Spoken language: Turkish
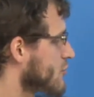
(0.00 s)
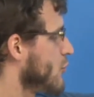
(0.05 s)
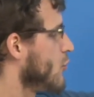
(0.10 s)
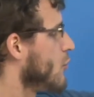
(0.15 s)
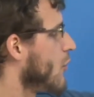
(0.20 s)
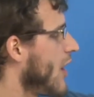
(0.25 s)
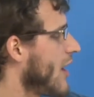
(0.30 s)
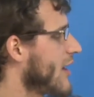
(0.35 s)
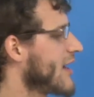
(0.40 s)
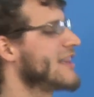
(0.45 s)
Bu
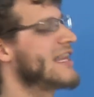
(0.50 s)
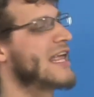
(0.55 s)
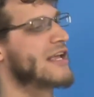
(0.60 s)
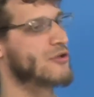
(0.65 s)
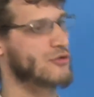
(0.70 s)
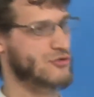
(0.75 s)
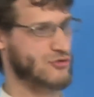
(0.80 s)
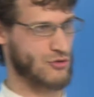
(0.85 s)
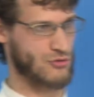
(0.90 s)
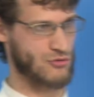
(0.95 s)
vaka ne
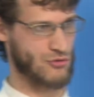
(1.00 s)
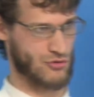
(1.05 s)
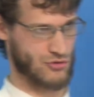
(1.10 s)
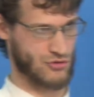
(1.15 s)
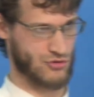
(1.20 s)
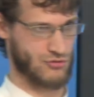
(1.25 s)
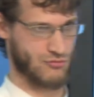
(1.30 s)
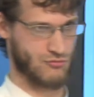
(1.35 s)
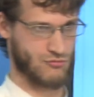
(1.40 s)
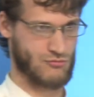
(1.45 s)

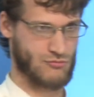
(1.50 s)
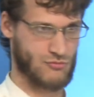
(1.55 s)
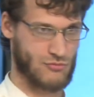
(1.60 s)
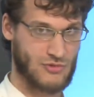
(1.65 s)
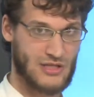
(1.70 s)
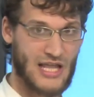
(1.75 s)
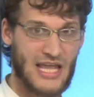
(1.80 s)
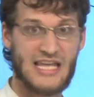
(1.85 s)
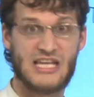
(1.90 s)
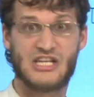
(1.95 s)
gösteriyor?
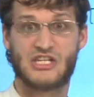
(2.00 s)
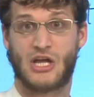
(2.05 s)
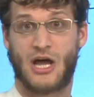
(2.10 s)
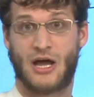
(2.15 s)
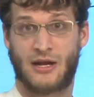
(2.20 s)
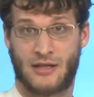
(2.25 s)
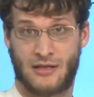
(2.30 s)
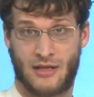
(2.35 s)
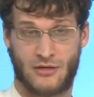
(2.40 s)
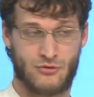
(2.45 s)
Ne
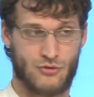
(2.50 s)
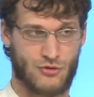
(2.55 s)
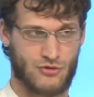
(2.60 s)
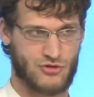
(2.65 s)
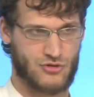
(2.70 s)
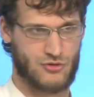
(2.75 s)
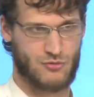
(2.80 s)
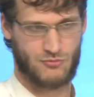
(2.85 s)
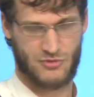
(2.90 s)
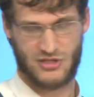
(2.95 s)
işaret
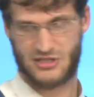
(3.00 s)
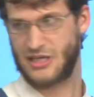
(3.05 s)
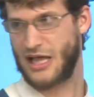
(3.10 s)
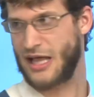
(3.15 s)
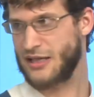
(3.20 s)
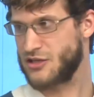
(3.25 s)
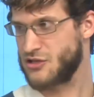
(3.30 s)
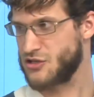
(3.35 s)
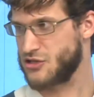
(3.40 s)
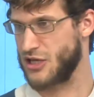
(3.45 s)
ediyor? Biz
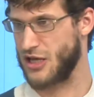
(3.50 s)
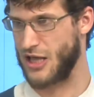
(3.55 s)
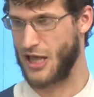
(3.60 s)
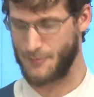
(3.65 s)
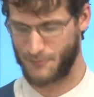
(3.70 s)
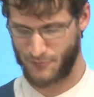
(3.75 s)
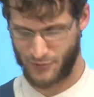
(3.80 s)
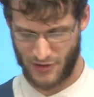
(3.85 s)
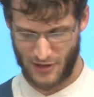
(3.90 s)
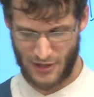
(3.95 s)
zaten şey
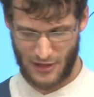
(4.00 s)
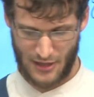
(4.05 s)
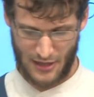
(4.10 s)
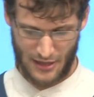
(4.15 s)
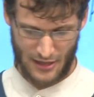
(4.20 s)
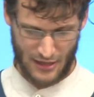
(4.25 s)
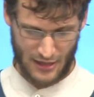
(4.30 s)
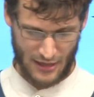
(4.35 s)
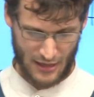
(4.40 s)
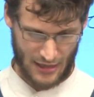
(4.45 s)
hep
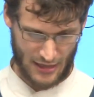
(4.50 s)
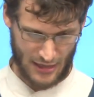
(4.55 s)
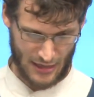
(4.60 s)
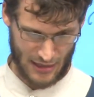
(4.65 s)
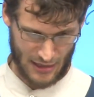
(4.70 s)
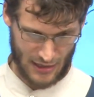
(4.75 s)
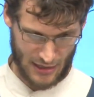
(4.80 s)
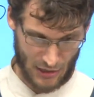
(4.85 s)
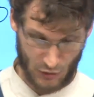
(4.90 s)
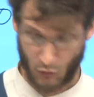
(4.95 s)

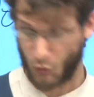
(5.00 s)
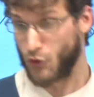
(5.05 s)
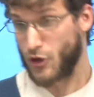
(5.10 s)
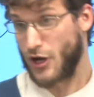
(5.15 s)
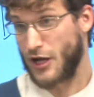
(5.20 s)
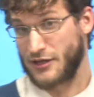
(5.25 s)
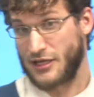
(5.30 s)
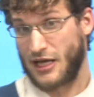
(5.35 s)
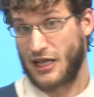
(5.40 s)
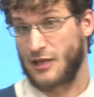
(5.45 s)
e,
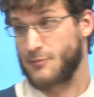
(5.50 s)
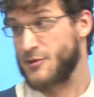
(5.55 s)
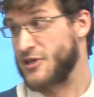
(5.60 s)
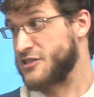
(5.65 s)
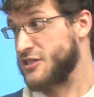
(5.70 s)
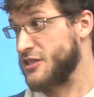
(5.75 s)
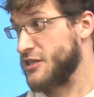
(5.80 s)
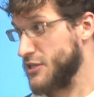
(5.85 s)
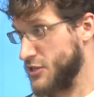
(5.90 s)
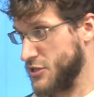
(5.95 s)
Koran
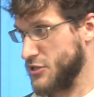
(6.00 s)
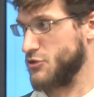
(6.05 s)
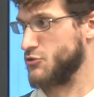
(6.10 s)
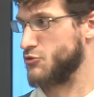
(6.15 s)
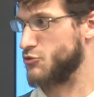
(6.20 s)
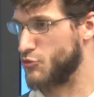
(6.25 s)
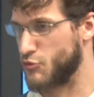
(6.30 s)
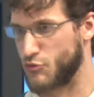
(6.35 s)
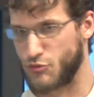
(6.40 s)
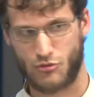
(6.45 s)
talebesiyiz
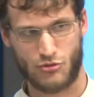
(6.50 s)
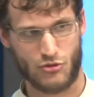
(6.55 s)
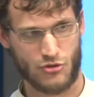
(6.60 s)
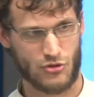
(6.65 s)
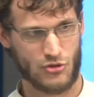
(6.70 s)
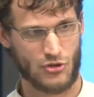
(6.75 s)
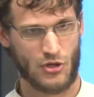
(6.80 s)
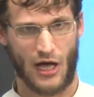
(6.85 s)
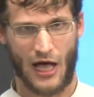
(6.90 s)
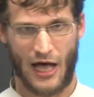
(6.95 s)

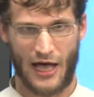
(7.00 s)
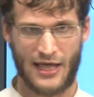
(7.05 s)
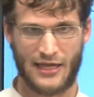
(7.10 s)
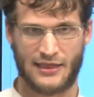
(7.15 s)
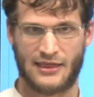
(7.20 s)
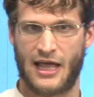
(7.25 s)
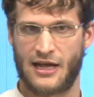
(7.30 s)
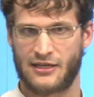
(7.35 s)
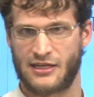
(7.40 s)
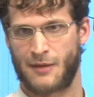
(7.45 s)
diyoruz.
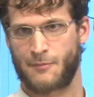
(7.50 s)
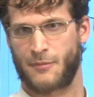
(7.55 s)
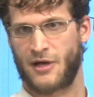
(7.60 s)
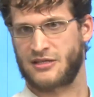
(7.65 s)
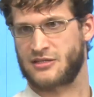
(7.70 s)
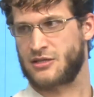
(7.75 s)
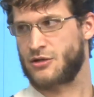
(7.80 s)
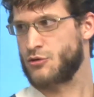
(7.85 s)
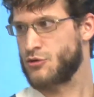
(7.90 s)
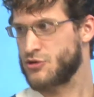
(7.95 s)
Ayetlerden
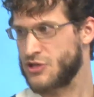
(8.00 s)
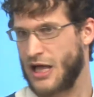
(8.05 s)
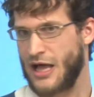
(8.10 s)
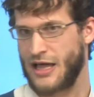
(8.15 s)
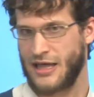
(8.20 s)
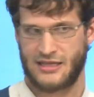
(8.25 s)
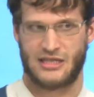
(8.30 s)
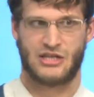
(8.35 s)
bahsediyoruz. Ayet